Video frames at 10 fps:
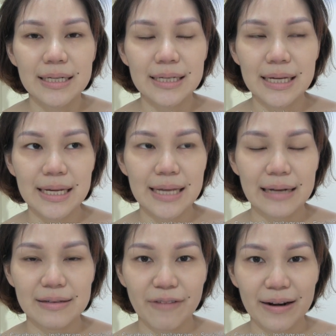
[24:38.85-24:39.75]
ที่
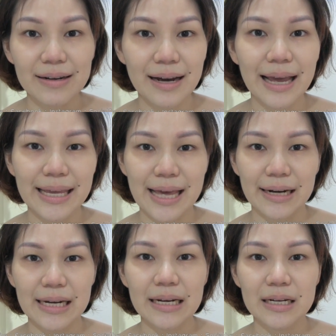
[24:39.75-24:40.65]
ยาสีฟันเนื้อละเอียด
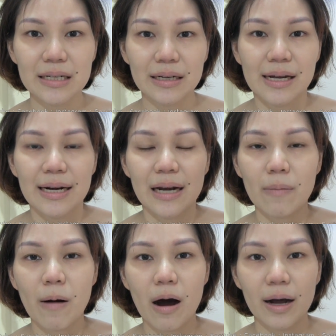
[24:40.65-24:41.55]
นิดนึงแล้
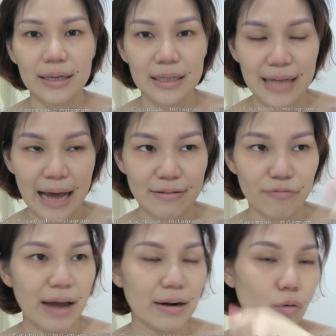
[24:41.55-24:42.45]
วพอยาสี
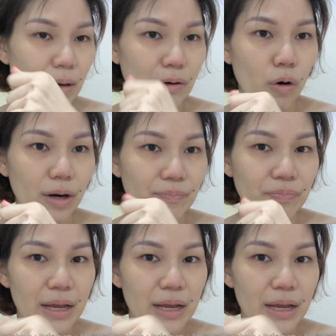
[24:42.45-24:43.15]
ฟันลงมาโดน